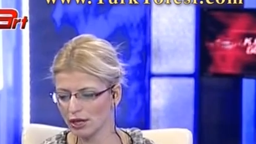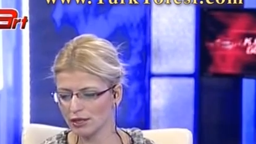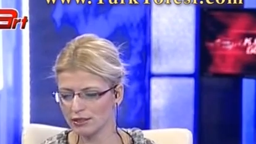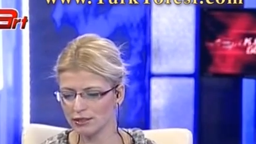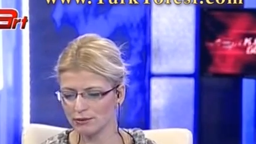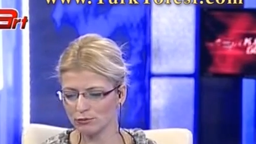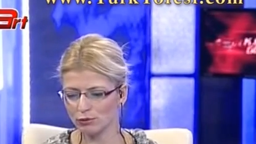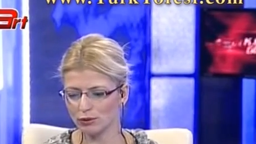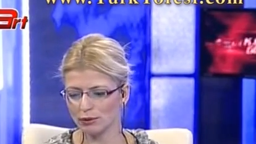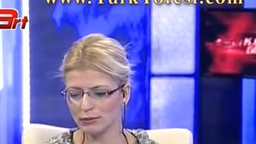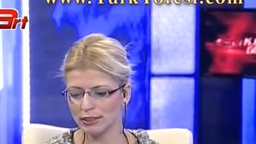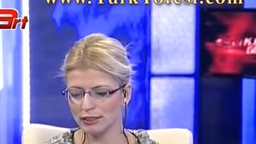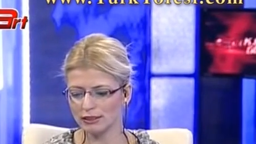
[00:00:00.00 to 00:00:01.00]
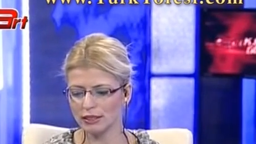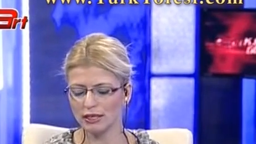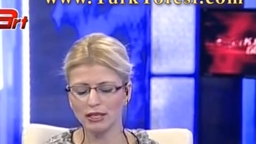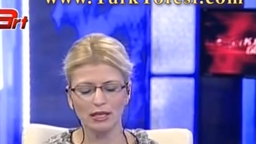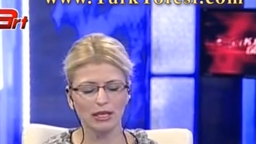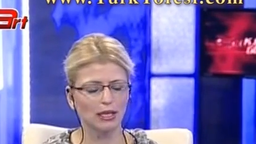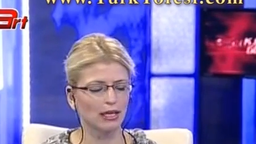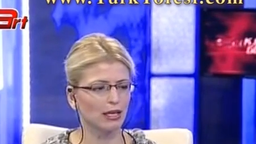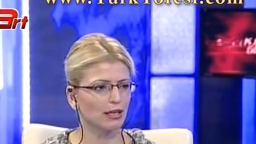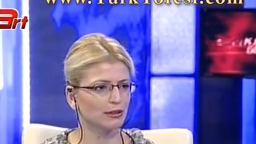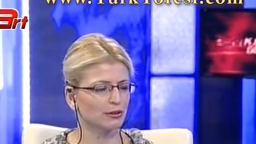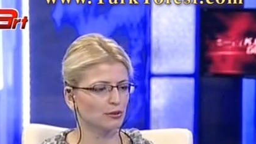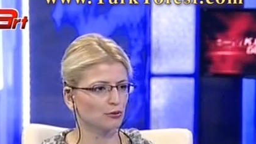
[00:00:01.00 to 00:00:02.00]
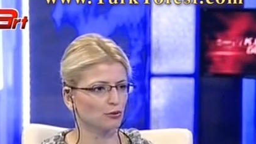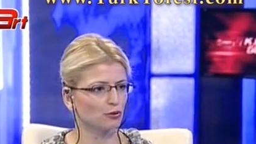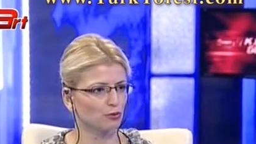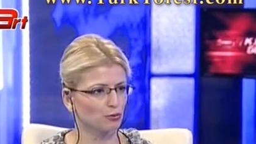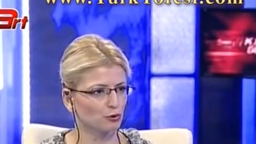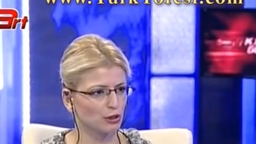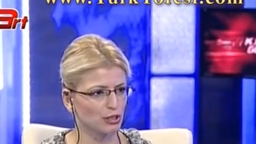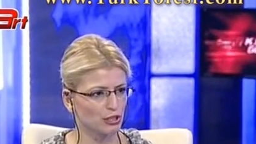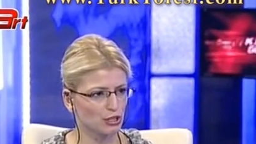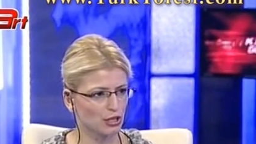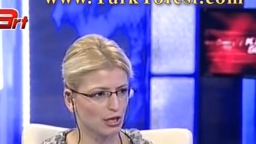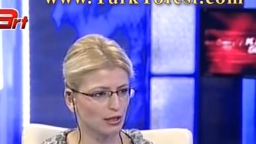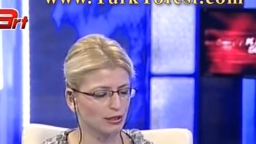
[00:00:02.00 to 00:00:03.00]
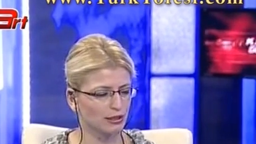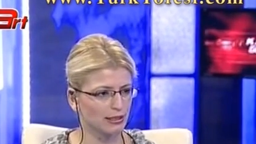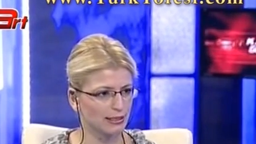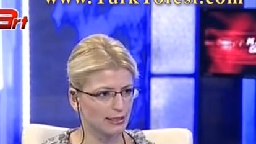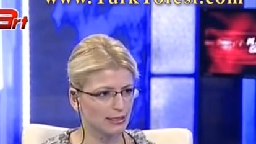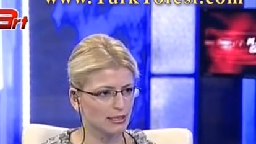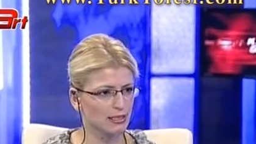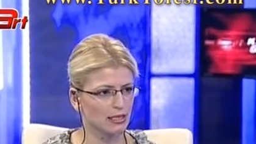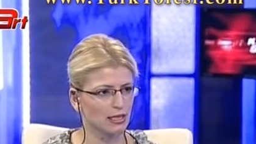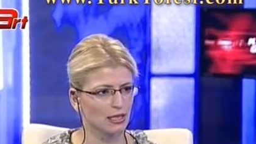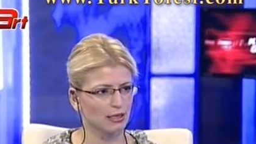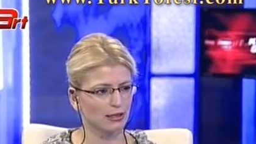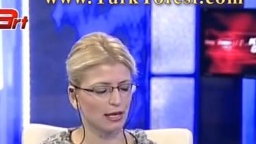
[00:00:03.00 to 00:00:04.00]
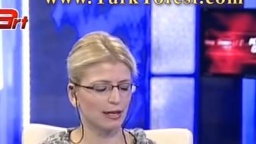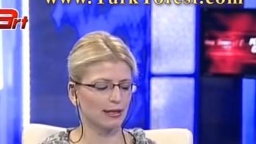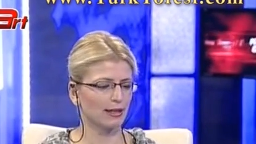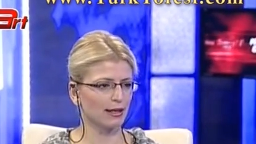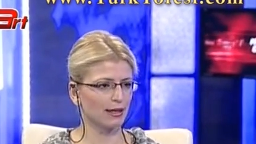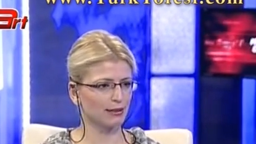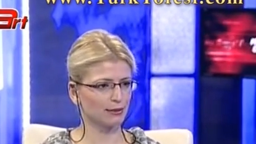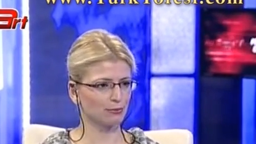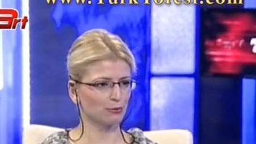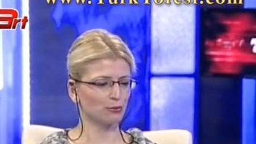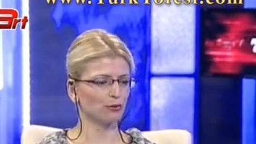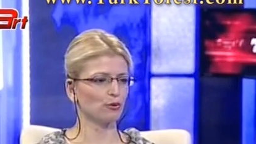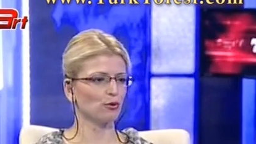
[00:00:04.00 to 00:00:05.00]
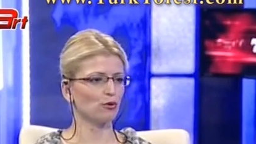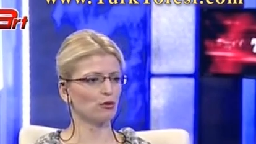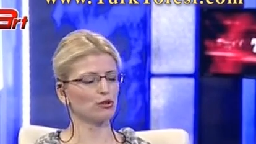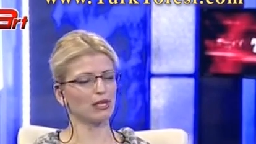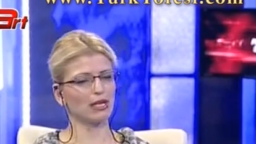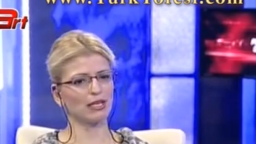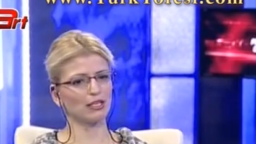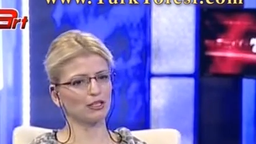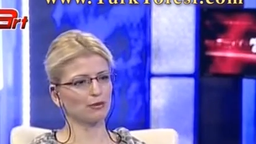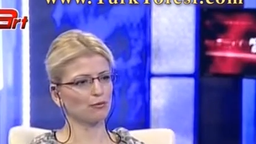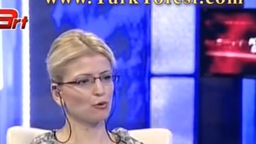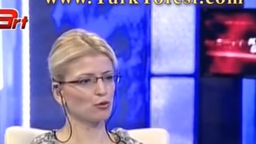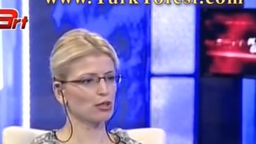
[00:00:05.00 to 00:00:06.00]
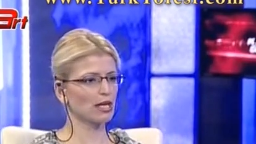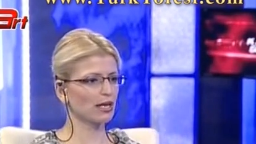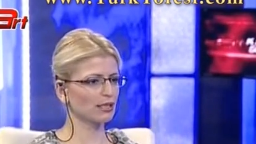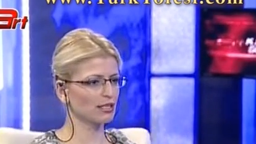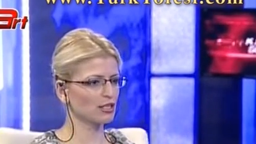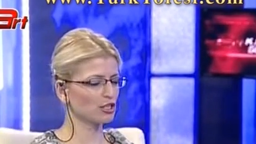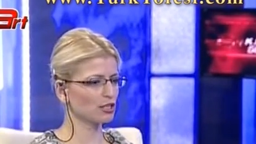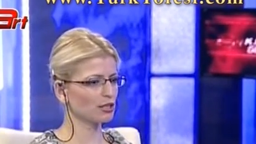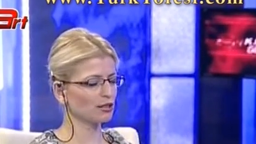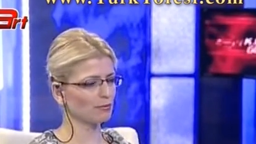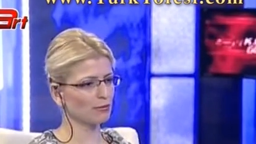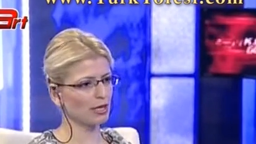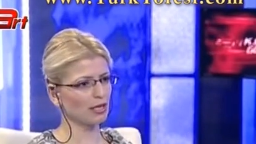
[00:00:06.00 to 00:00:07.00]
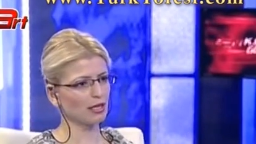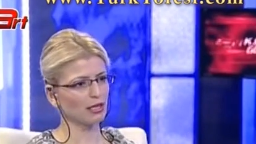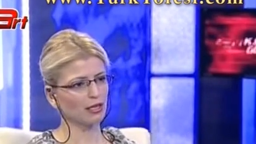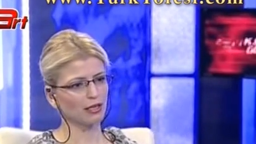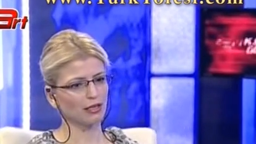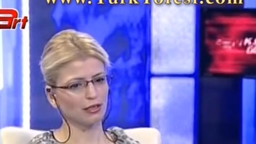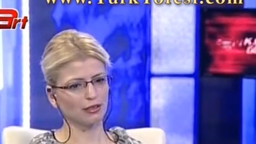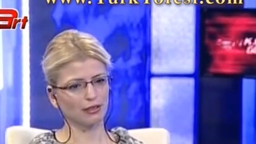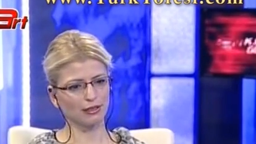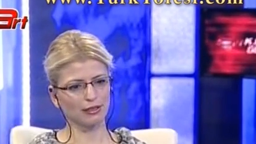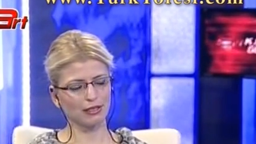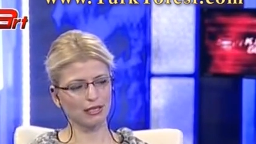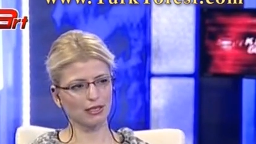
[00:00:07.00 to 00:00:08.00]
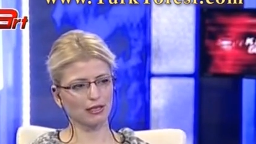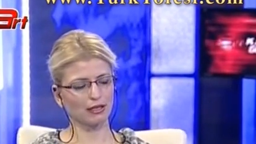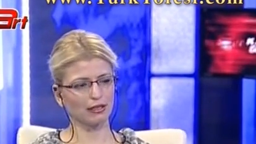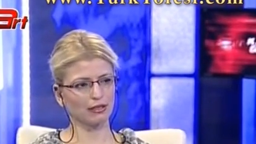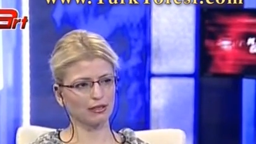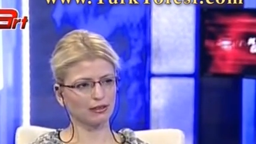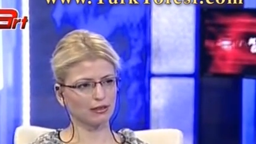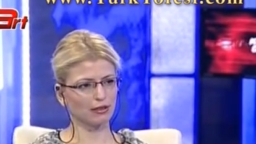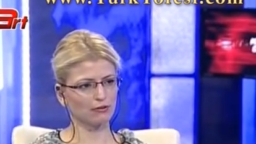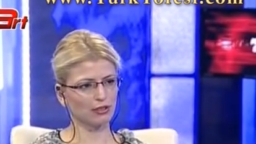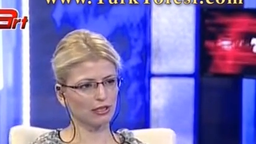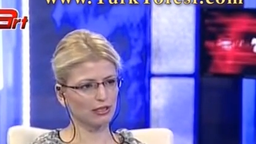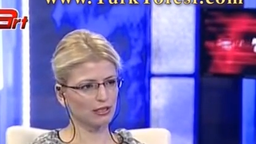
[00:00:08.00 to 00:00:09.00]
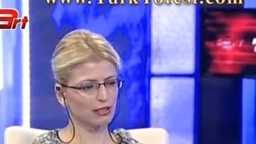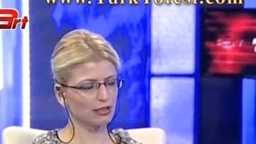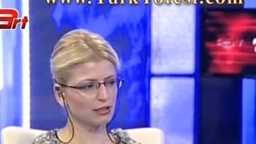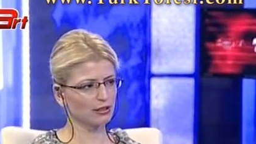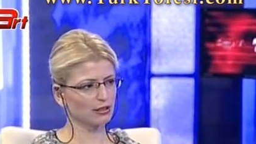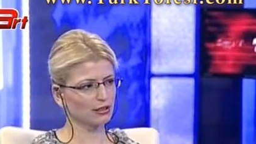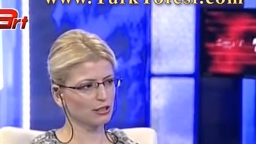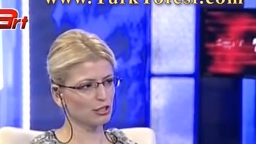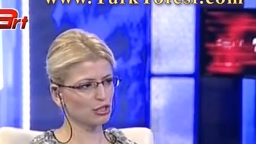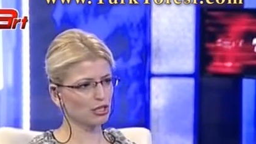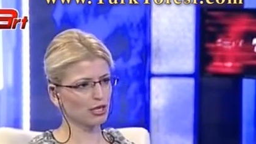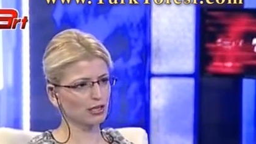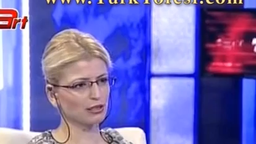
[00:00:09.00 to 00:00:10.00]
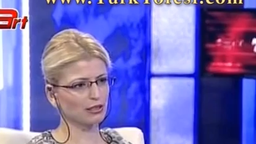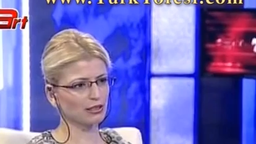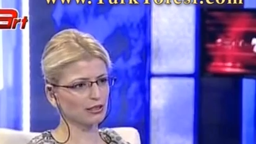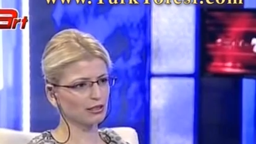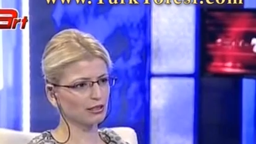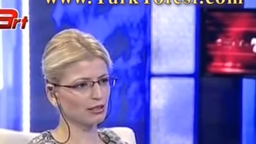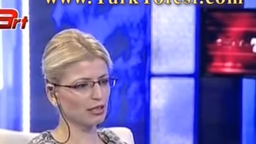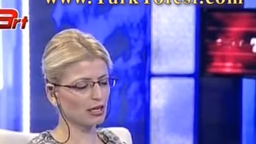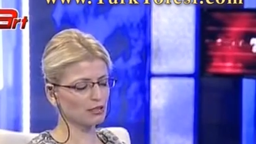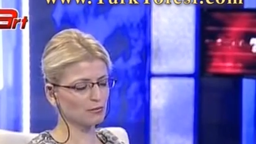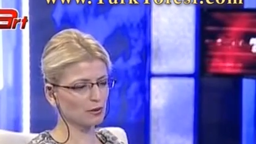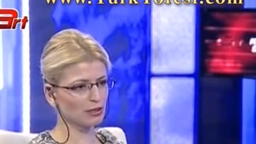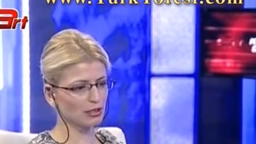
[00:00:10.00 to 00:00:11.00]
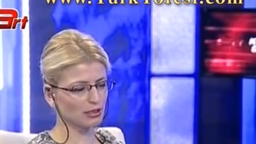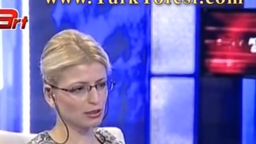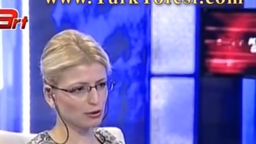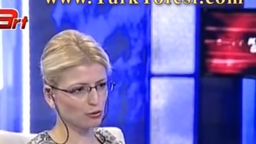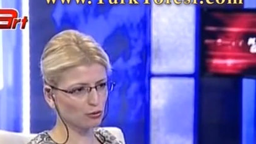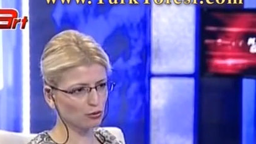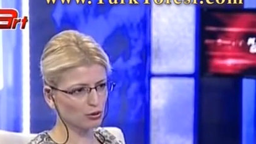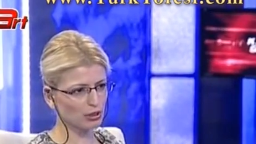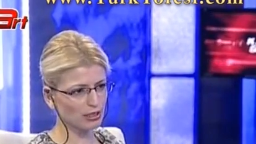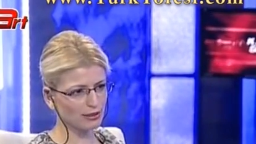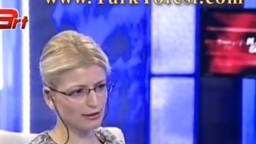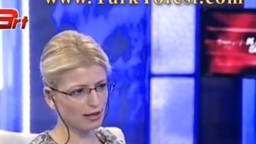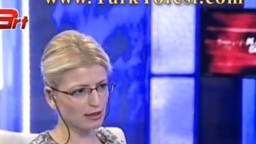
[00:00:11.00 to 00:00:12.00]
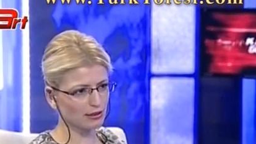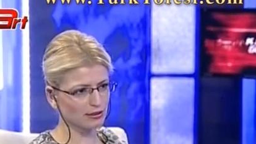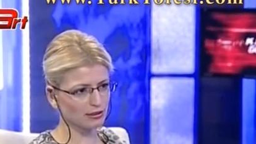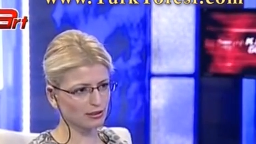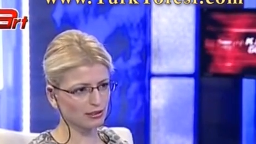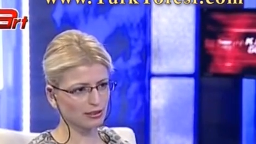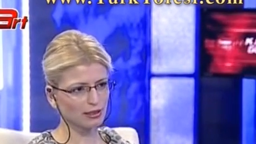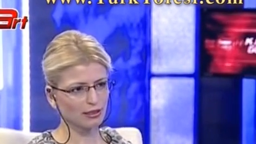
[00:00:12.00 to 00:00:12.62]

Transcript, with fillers: dairesi, bununla birlikte elektrik kurumunda yaşanan kriz, dairelerde bu özelleştirme, özelleştirilme, e, sendikaların tavırları, işçi haklarının gasp edildiği yönünde iddiaları,